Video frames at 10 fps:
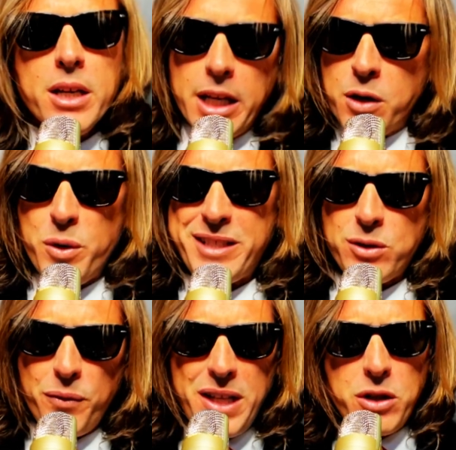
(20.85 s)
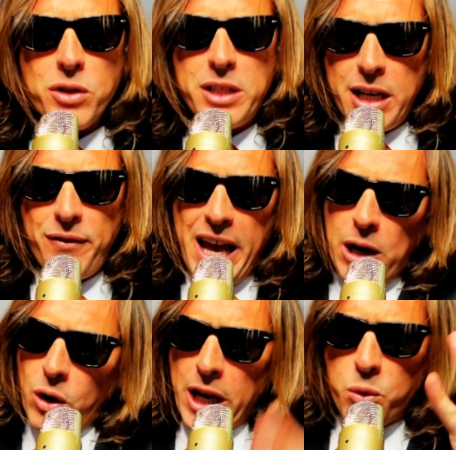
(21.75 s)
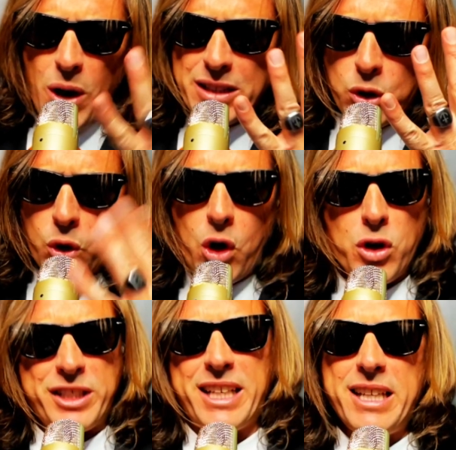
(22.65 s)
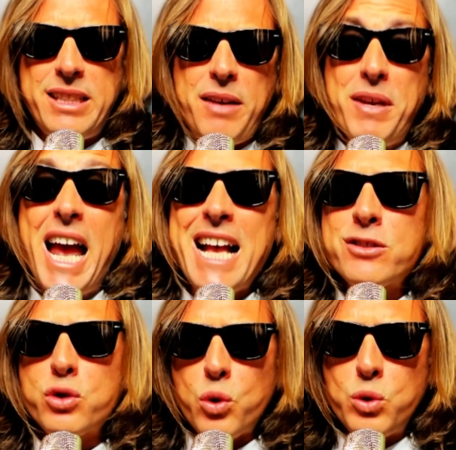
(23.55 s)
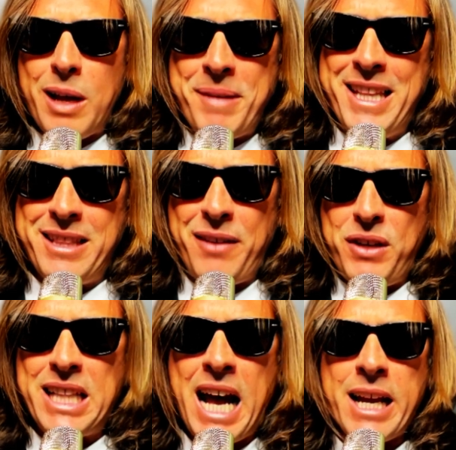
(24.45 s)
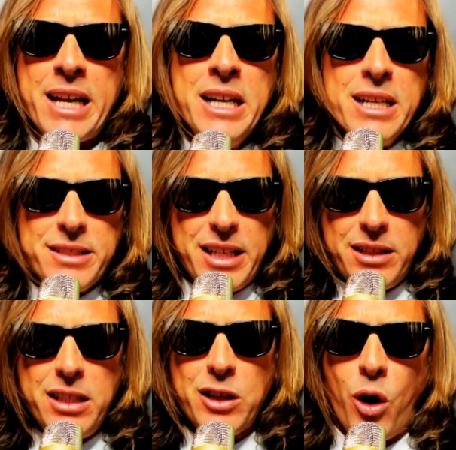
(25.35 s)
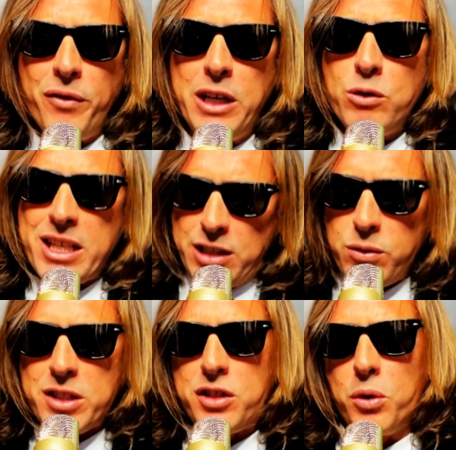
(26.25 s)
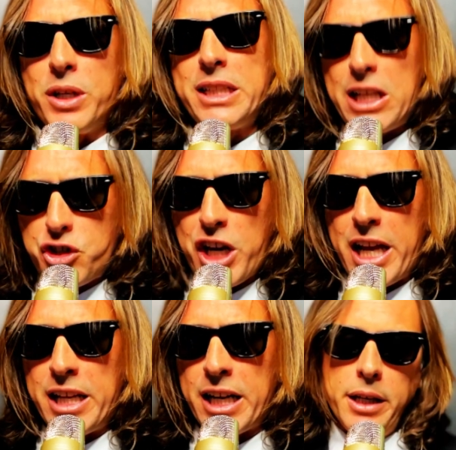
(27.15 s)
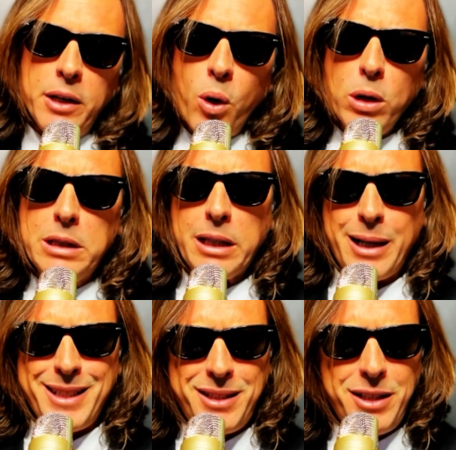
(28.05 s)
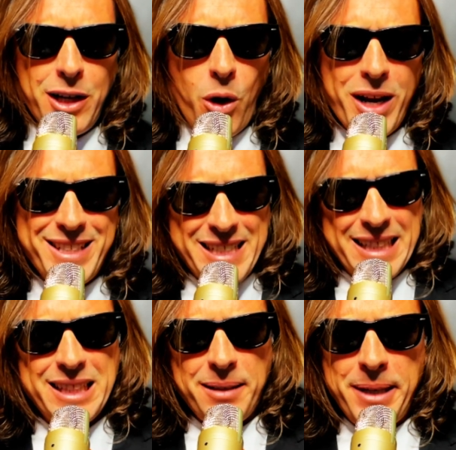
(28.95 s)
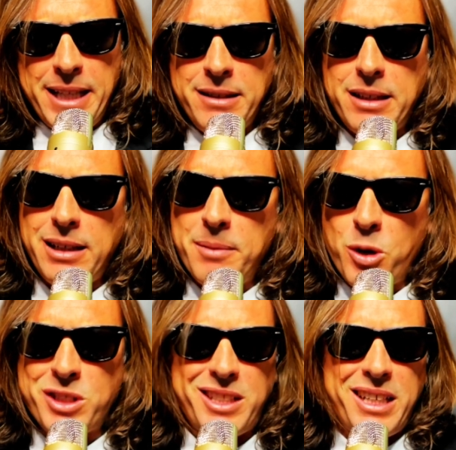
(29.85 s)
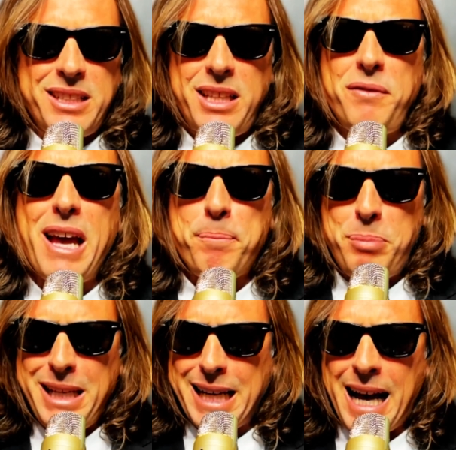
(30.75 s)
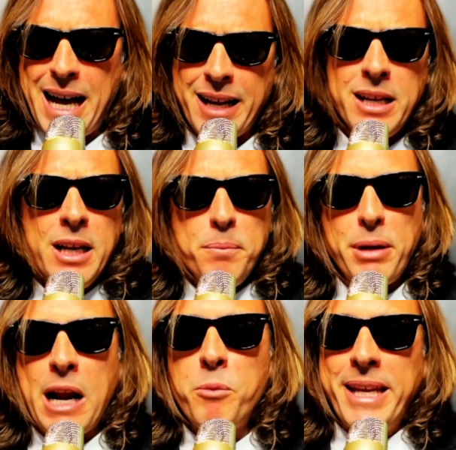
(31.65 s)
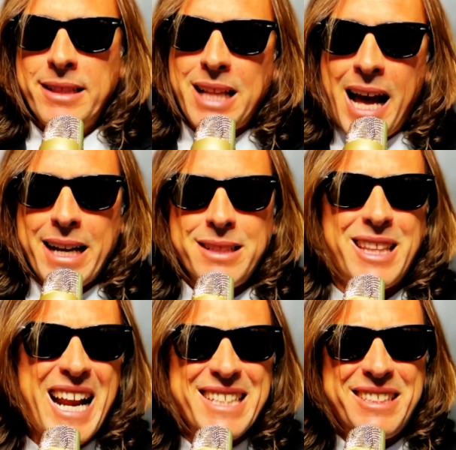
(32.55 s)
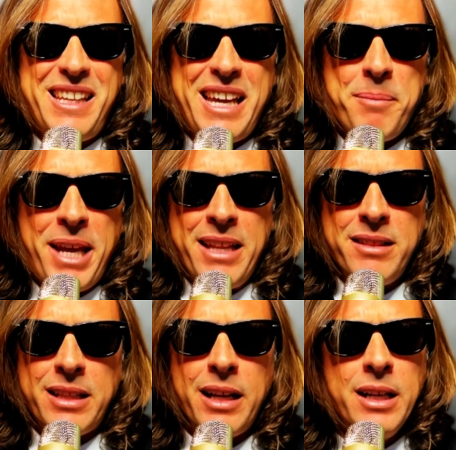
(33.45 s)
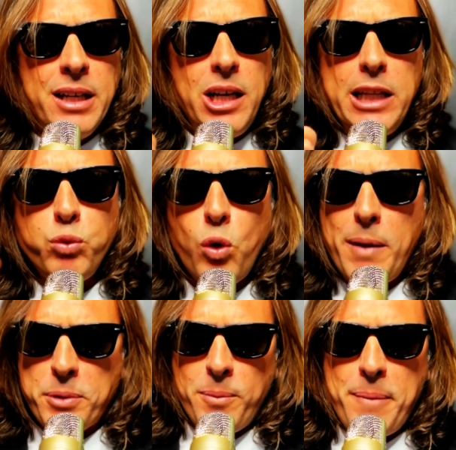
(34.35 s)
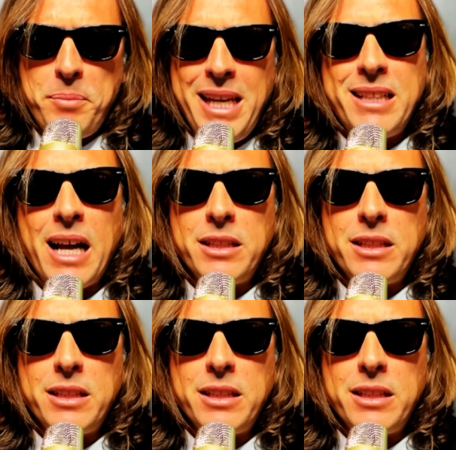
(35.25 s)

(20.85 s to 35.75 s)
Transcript: In questo video ti rivelo le 4 cose che devi assolutamente evitare se ti trovi in una situazione del genere. Inoltre ti dirò esattamente le mosse che devi applicare per aumentare drasticamente le tue probabilità di